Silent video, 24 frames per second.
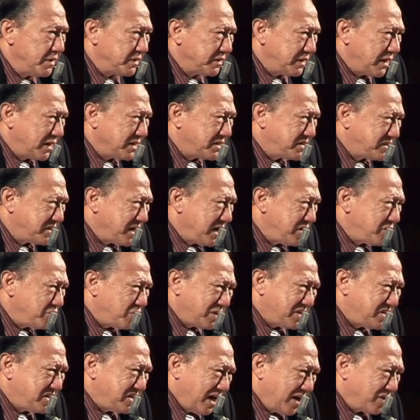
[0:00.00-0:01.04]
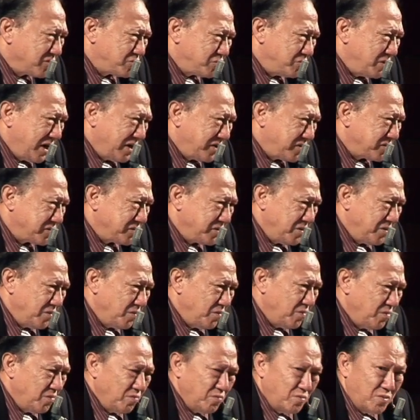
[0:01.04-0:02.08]
当这句话讲出来的时候，
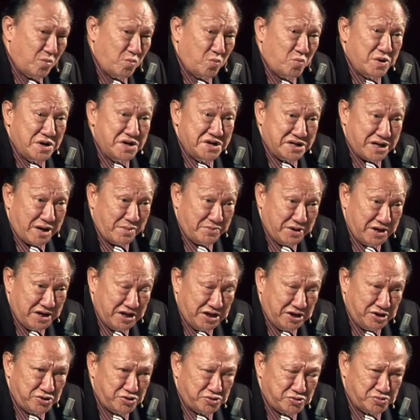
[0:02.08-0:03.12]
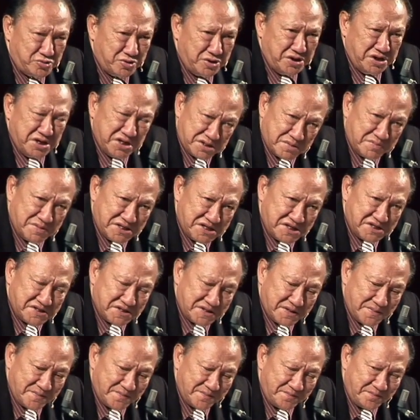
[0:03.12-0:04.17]
我问他们领袖说：“你怎么解
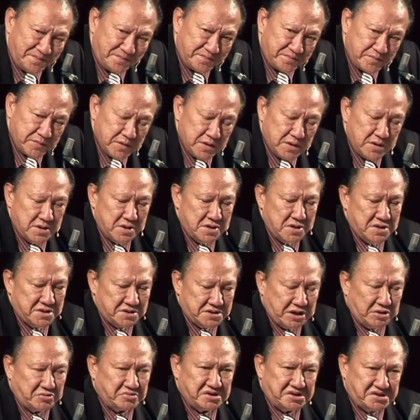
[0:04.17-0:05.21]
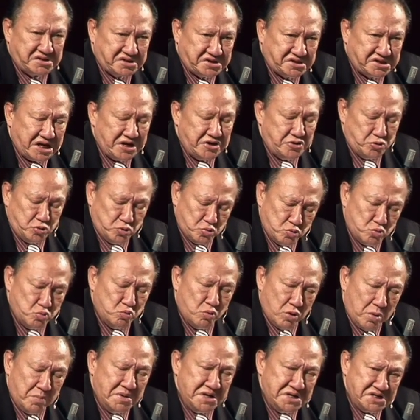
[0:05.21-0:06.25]
释？”他说：“正如
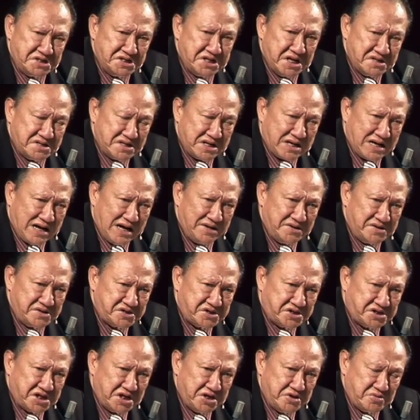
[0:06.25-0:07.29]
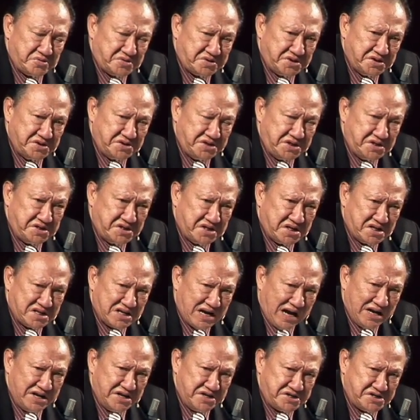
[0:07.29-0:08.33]
我们现在看十六世纪是
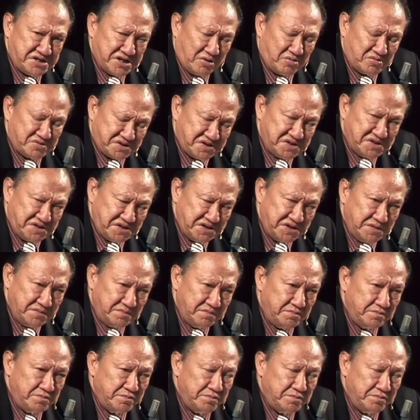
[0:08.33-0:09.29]
改教世纪，